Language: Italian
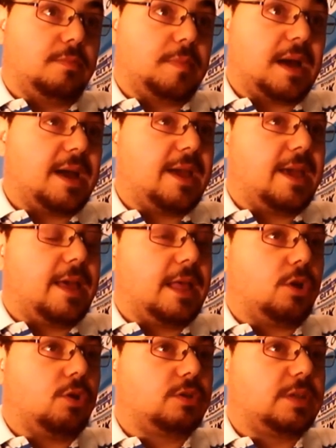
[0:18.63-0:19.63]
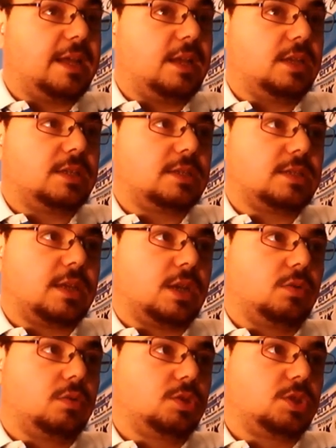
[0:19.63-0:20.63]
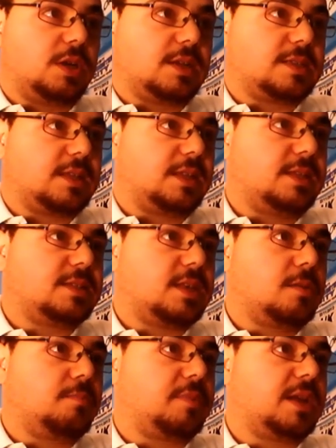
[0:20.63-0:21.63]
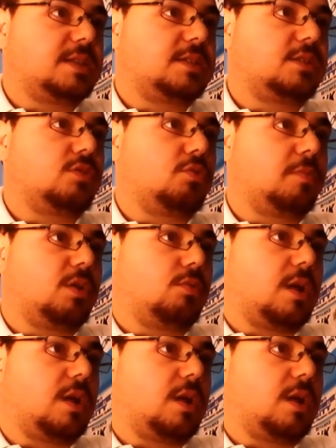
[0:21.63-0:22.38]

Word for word: PAE Egotelis annuncia la scadenza del prestito per